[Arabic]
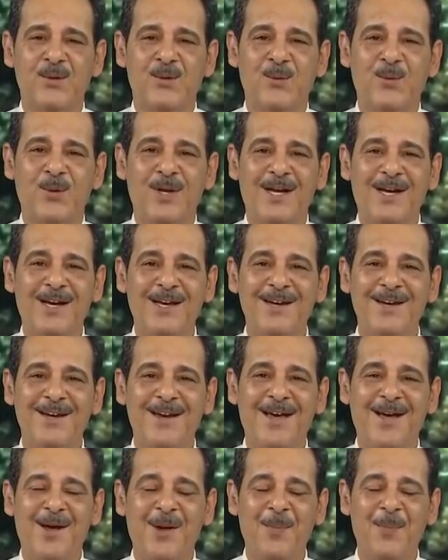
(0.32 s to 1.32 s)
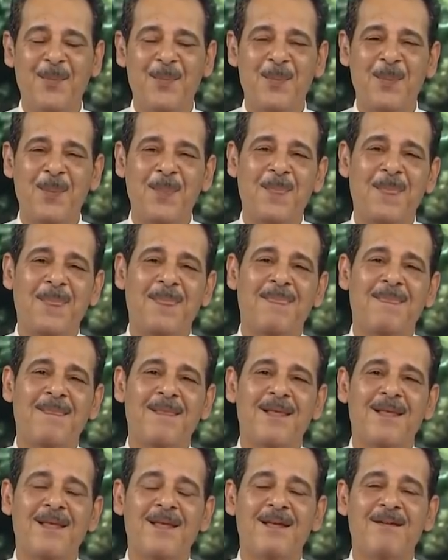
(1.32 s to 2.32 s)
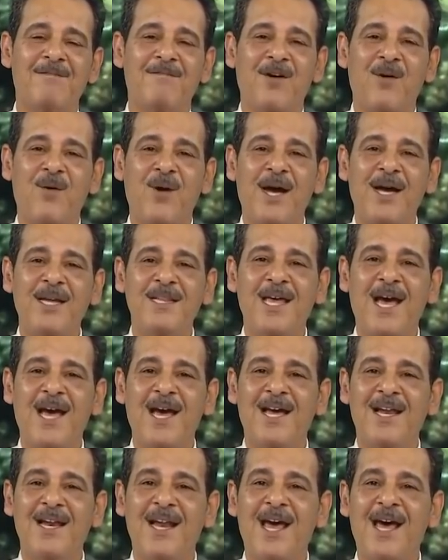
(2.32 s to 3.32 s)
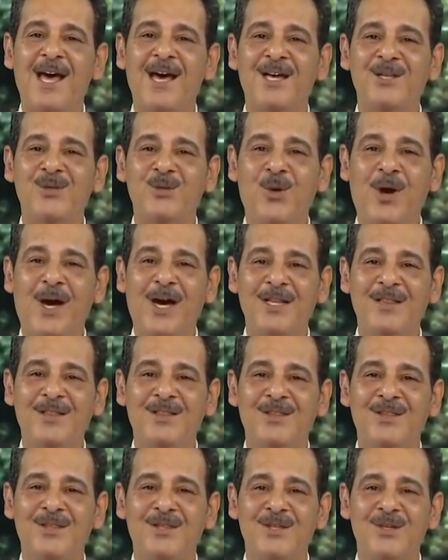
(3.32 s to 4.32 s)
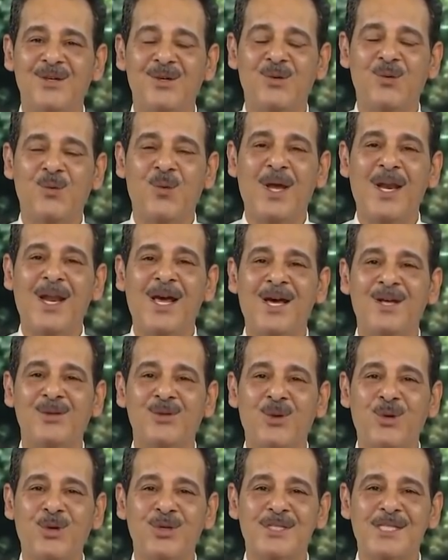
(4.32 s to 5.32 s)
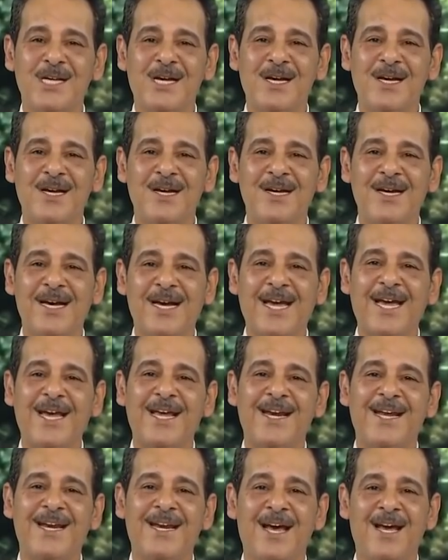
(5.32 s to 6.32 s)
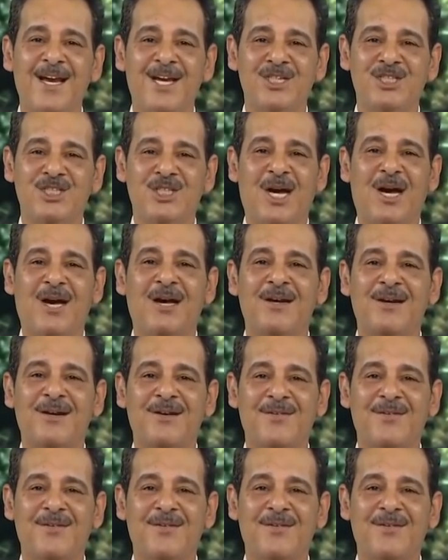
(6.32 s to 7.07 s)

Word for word: والحنة فوائدها لا تعد ولا تحصى غير إنها للشعر